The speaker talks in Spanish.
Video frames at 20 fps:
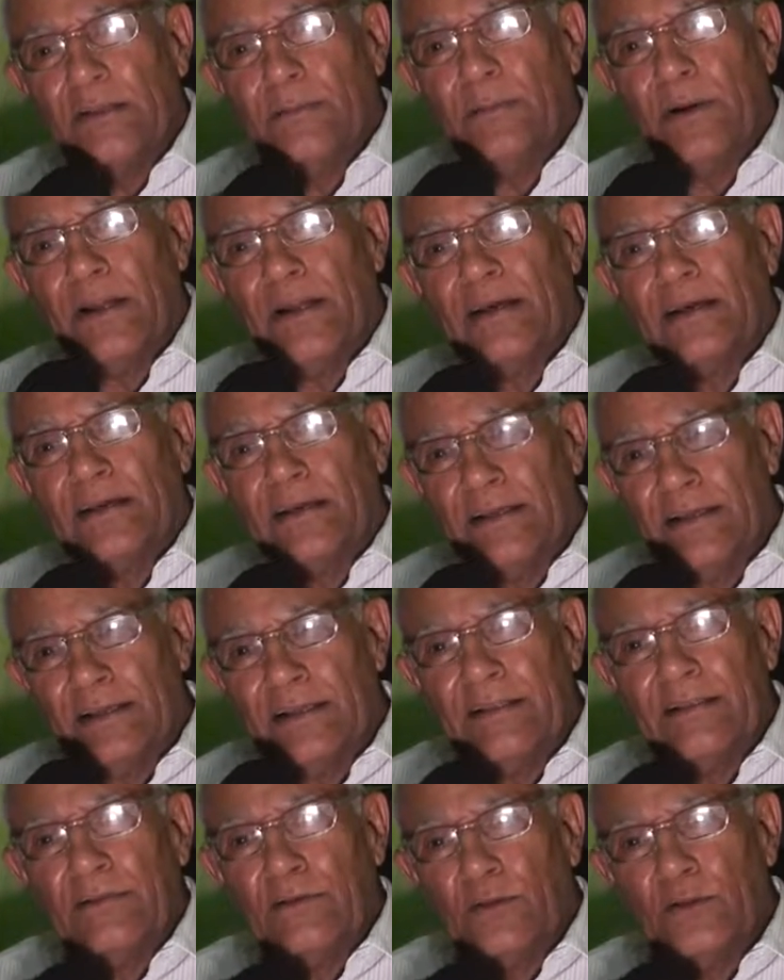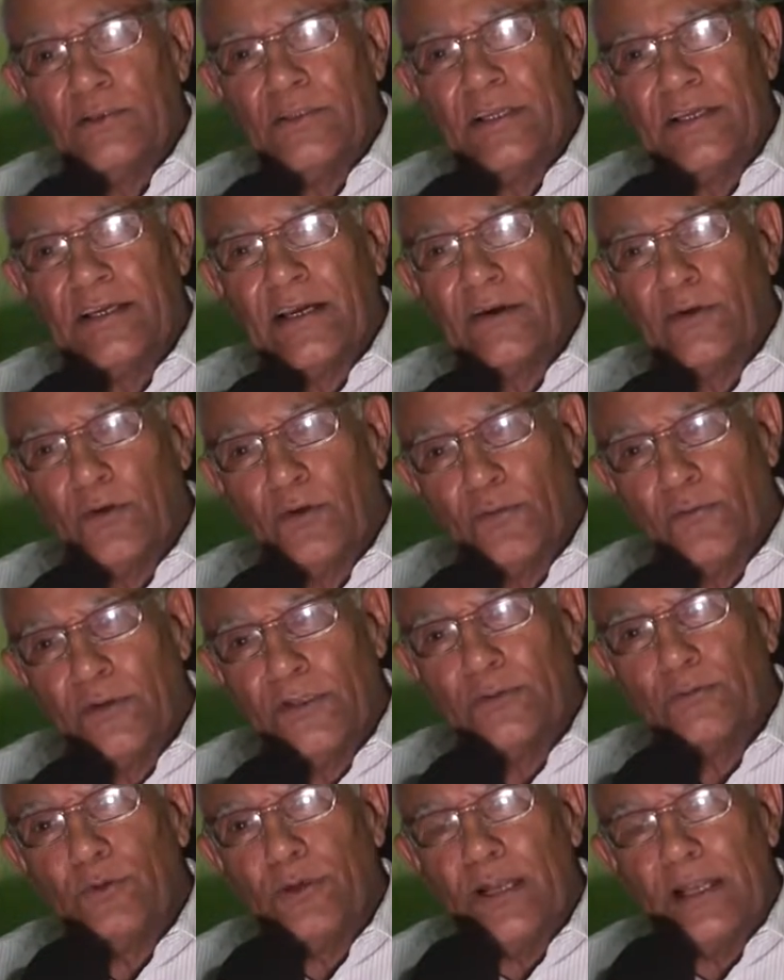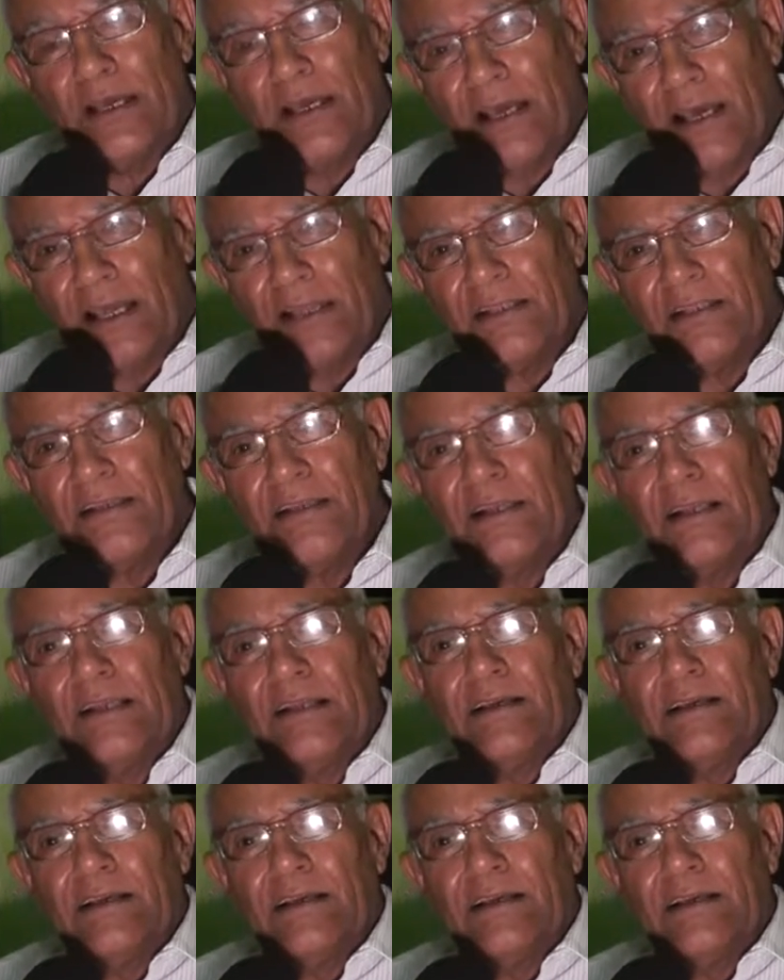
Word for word: para que no tengan conflicto en la calle,